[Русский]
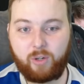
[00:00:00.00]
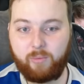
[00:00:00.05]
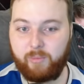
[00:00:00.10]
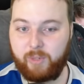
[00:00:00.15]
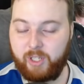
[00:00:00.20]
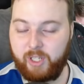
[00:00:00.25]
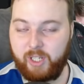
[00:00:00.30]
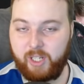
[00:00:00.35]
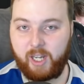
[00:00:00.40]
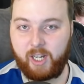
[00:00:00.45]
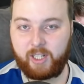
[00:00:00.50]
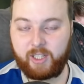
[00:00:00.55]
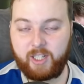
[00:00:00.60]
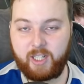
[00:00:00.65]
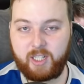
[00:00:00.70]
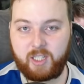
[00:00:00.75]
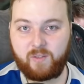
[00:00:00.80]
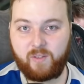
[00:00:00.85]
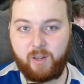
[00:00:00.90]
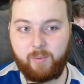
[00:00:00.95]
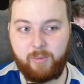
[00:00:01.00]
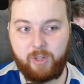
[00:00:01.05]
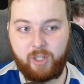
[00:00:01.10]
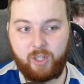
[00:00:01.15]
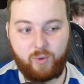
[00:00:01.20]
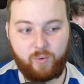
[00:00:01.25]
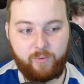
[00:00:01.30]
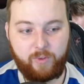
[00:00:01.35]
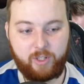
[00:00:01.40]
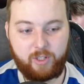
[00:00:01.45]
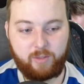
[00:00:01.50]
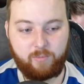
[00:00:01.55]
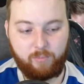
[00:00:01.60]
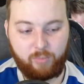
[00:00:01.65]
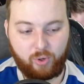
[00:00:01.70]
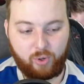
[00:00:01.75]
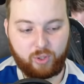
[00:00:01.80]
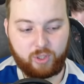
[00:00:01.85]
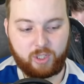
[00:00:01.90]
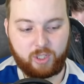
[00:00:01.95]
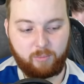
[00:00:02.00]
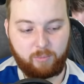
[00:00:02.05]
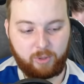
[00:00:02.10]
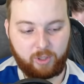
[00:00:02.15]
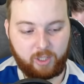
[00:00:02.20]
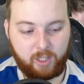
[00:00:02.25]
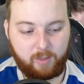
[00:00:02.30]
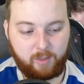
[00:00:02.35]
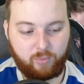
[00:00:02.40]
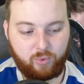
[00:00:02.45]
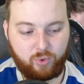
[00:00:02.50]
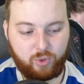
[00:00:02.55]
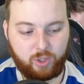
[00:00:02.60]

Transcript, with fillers: мы никогда с вами не увидим. Просто потому